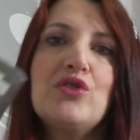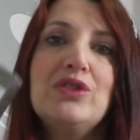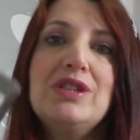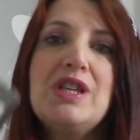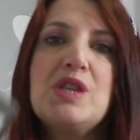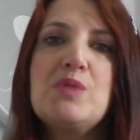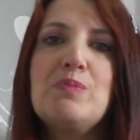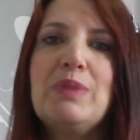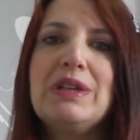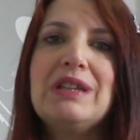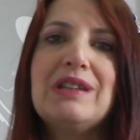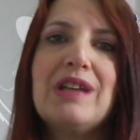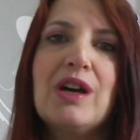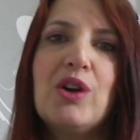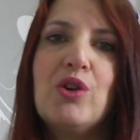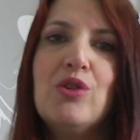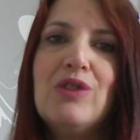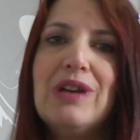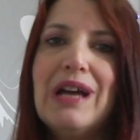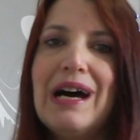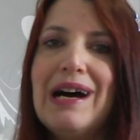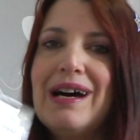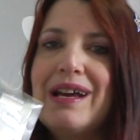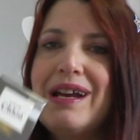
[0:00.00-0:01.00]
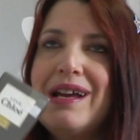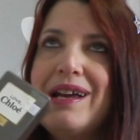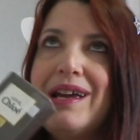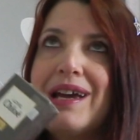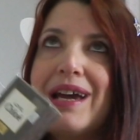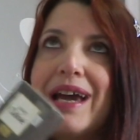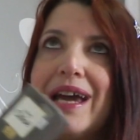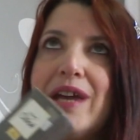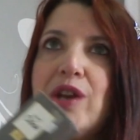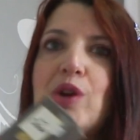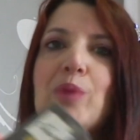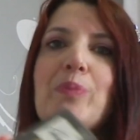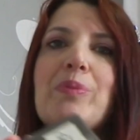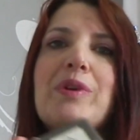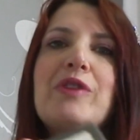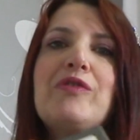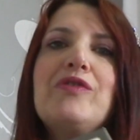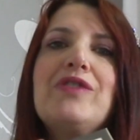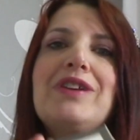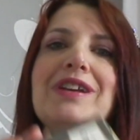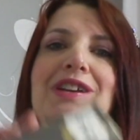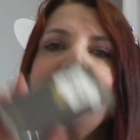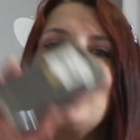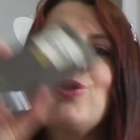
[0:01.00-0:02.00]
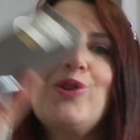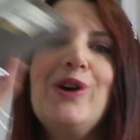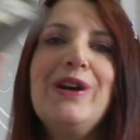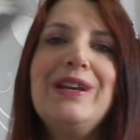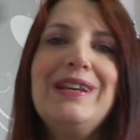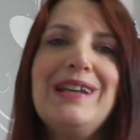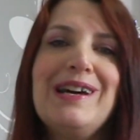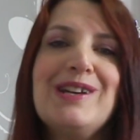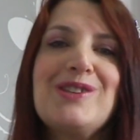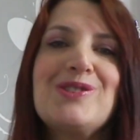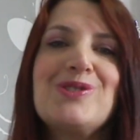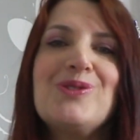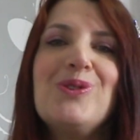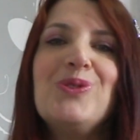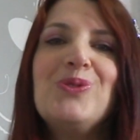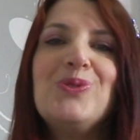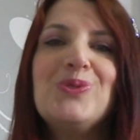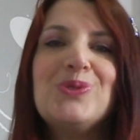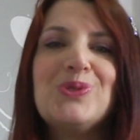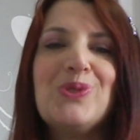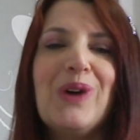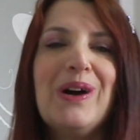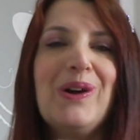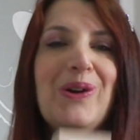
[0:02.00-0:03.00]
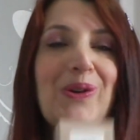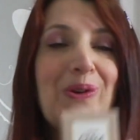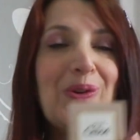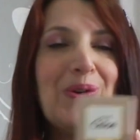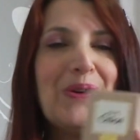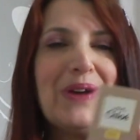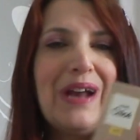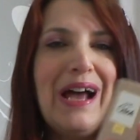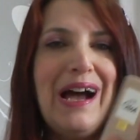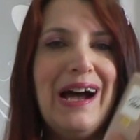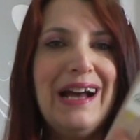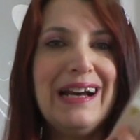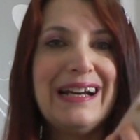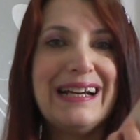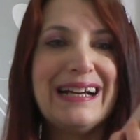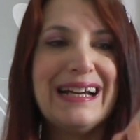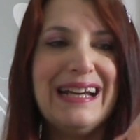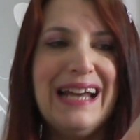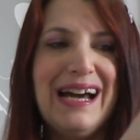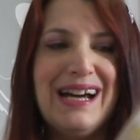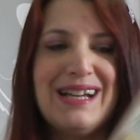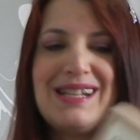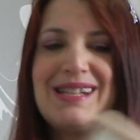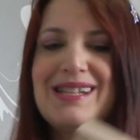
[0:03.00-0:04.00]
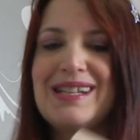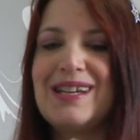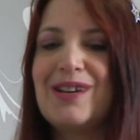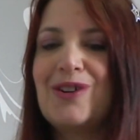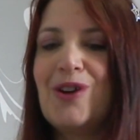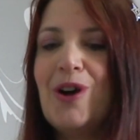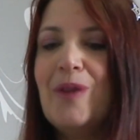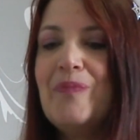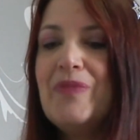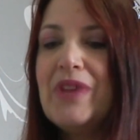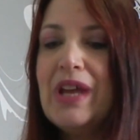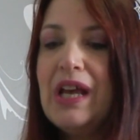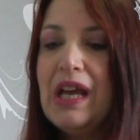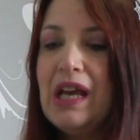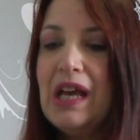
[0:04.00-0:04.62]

di spettacolare e che io preferisco in assoluto ancora al classico